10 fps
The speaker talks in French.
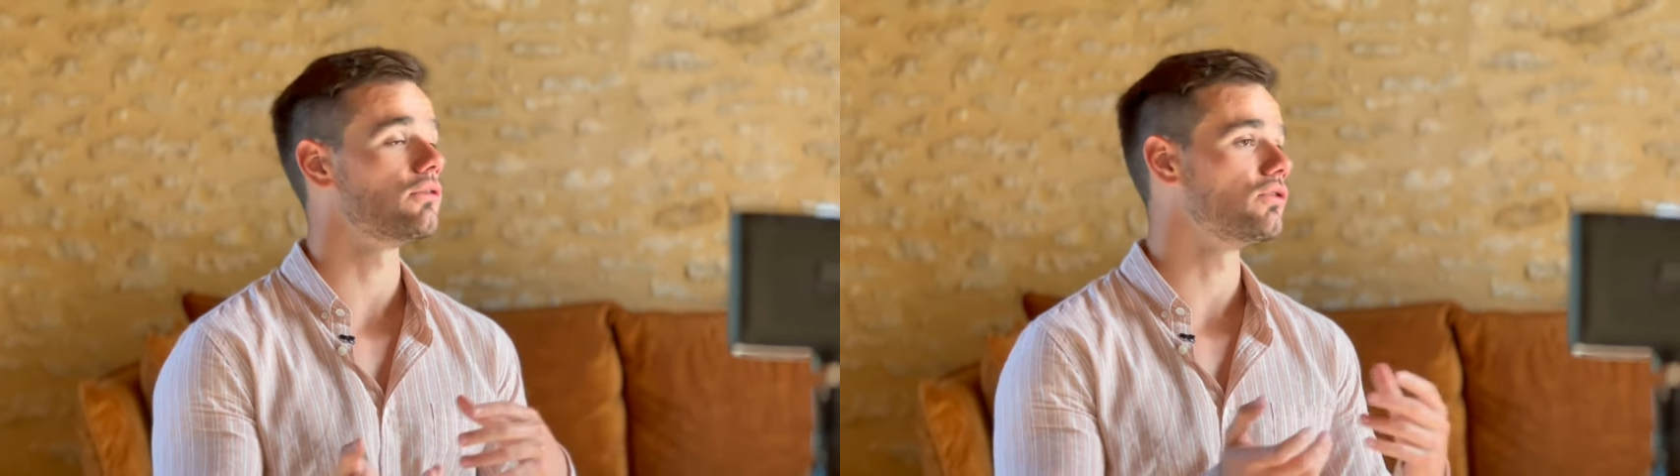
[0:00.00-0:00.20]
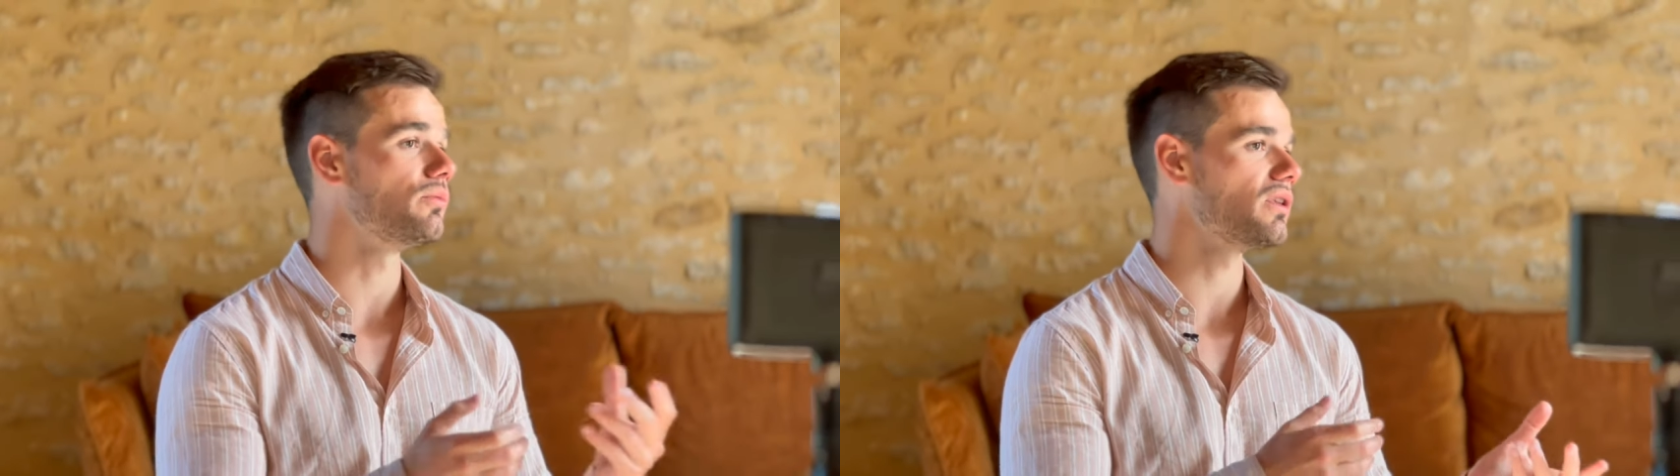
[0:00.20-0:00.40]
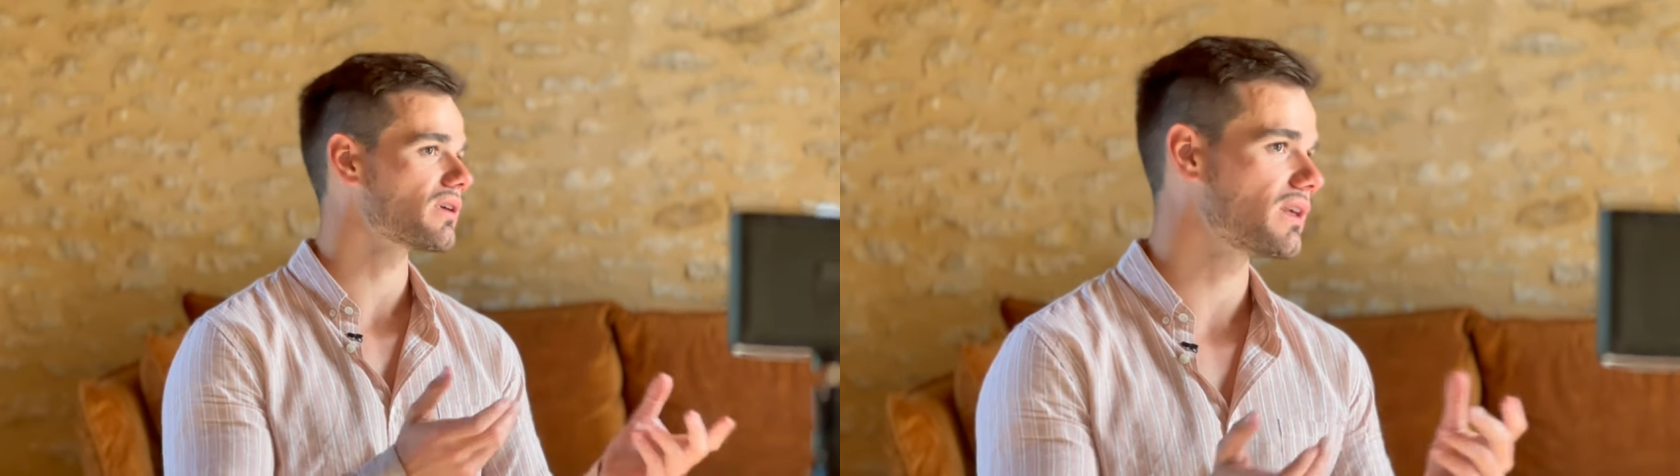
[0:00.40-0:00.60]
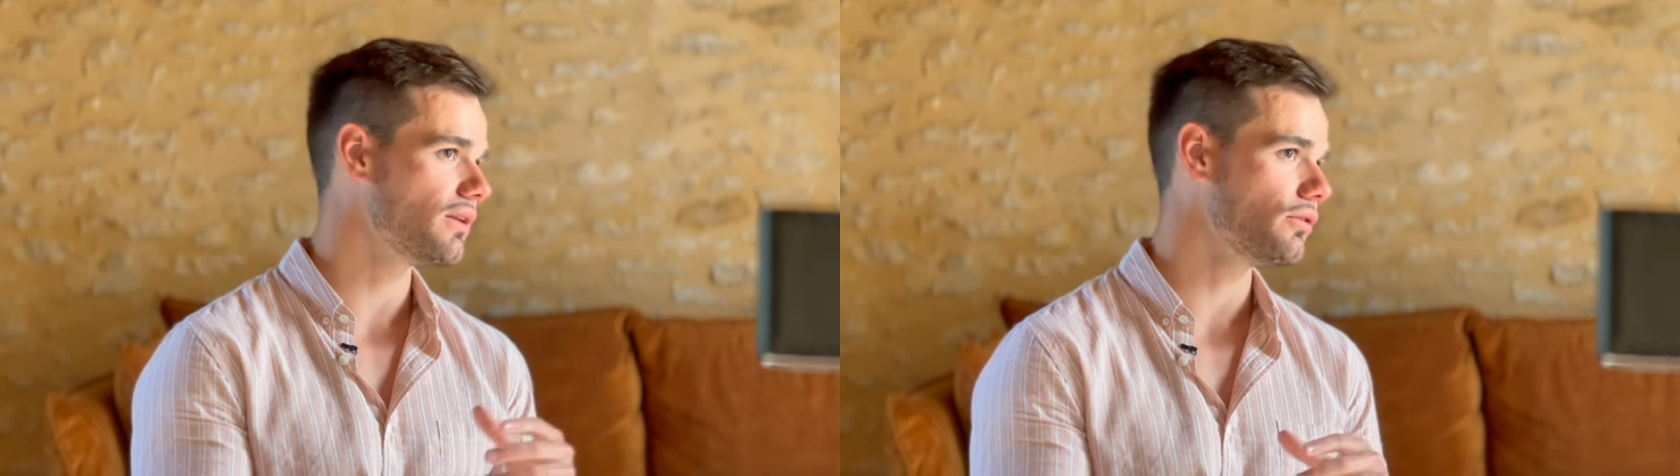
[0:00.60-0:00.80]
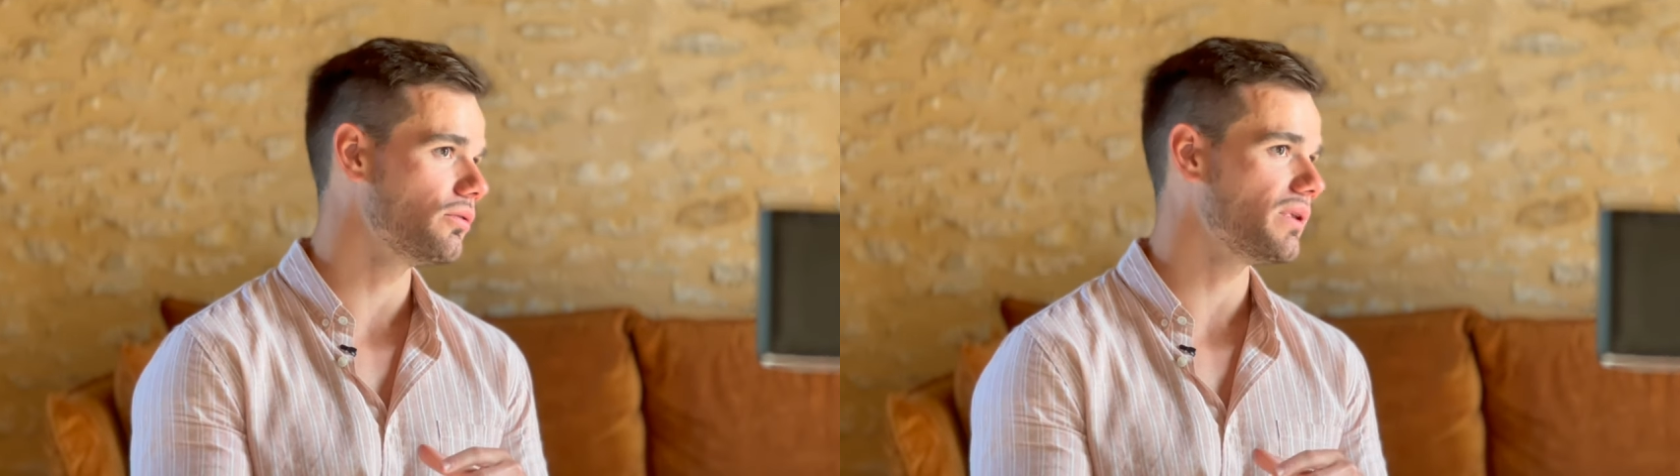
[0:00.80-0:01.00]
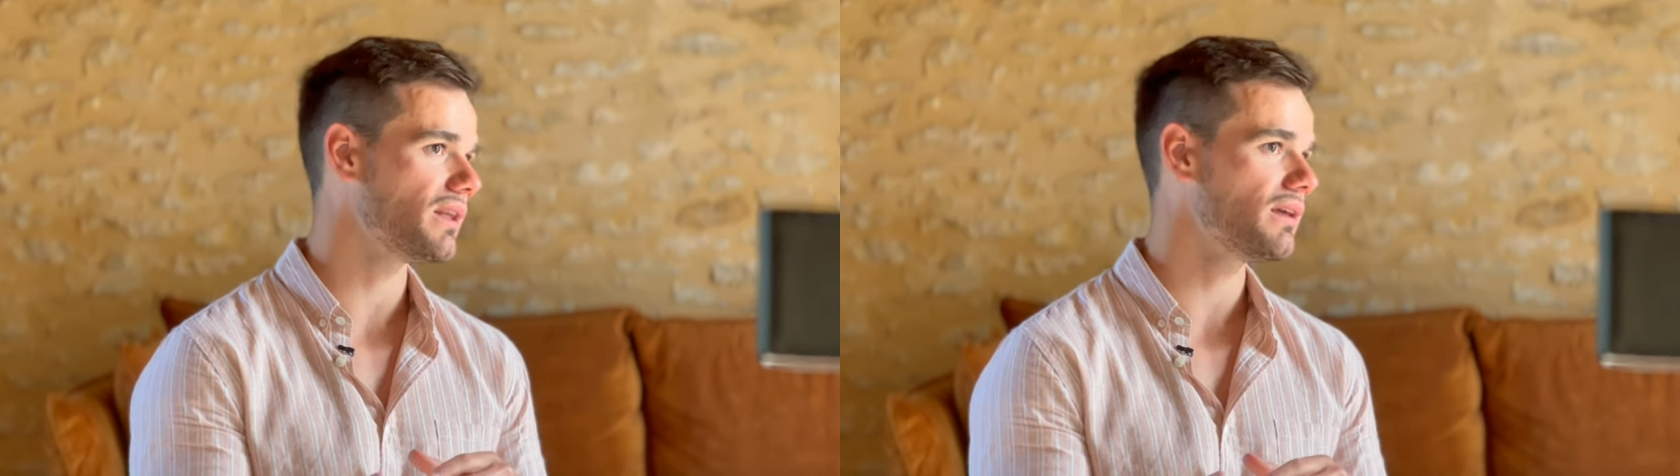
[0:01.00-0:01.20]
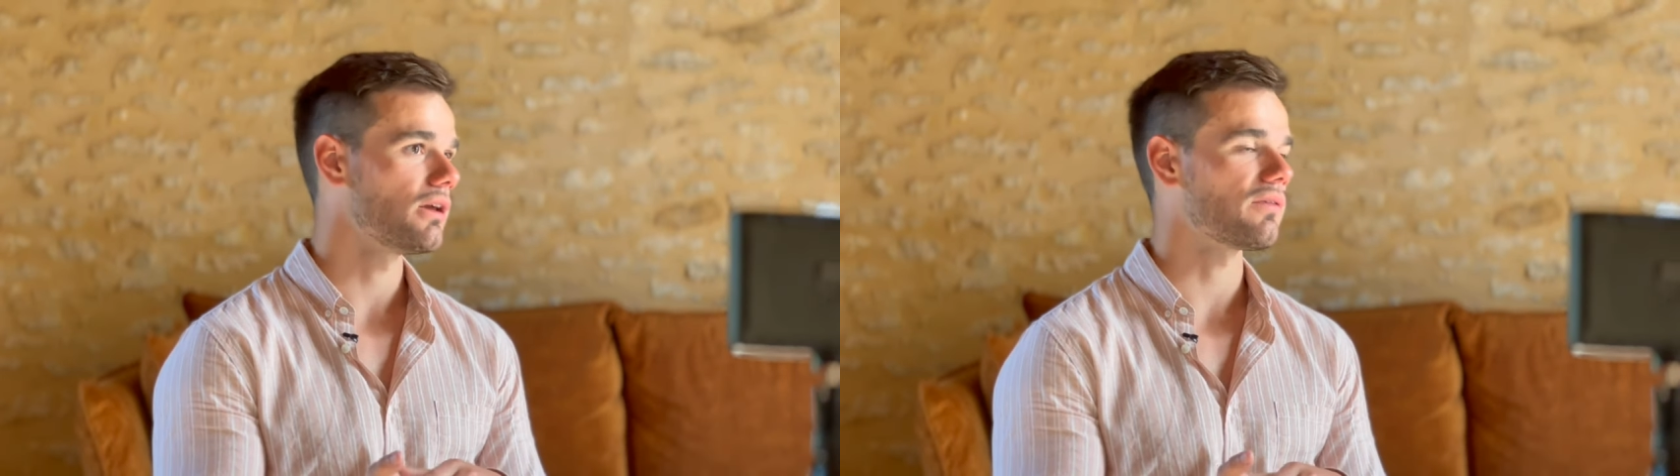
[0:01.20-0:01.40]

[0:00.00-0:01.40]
est le dominant, qui est le dominé.